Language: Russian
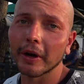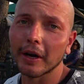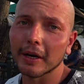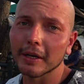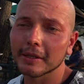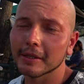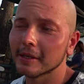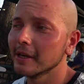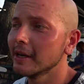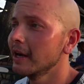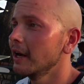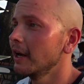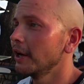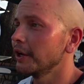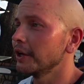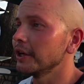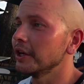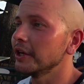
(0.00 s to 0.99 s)
раз.
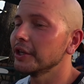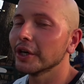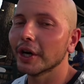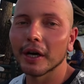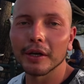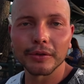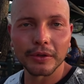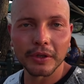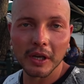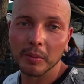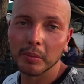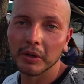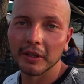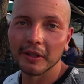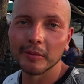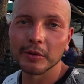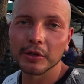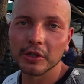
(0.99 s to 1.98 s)
И ни разу не были
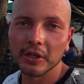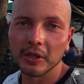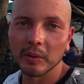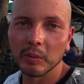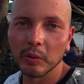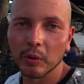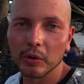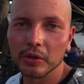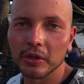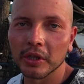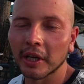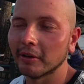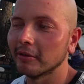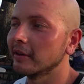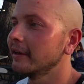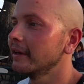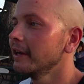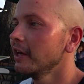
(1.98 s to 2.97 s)
на машинном
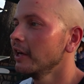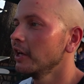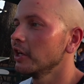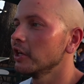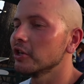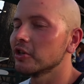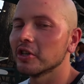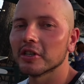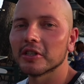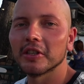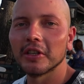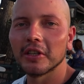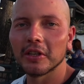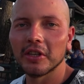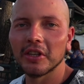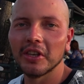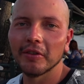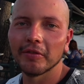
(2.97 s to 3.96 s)
острове. И, честно,
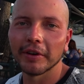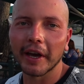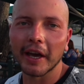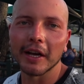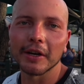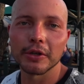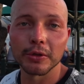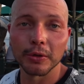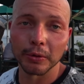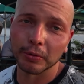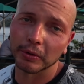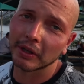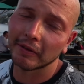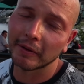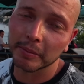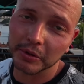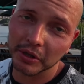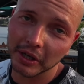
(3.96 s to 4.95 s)
не вариант, что туда
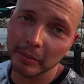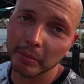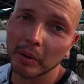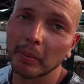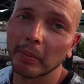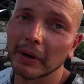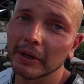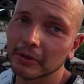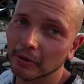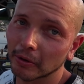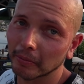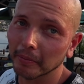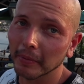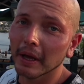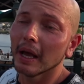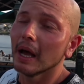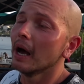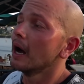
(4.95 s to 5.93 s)
вообще попадем.
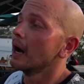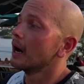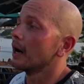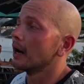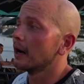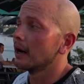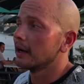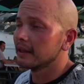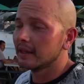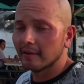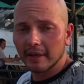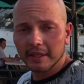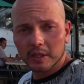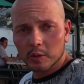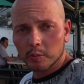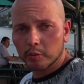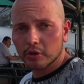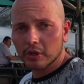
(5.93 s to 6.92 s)
А,
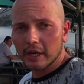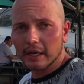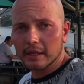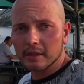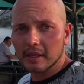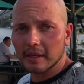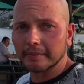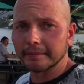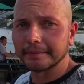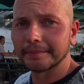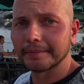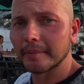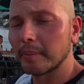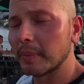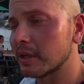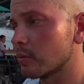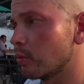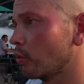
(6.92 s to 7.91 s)
давайте спускаться,
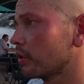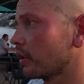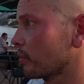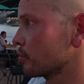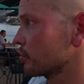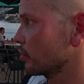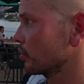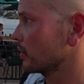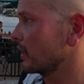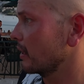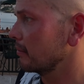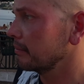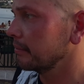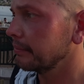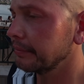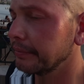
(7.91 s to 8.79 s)
посмотрим, что там.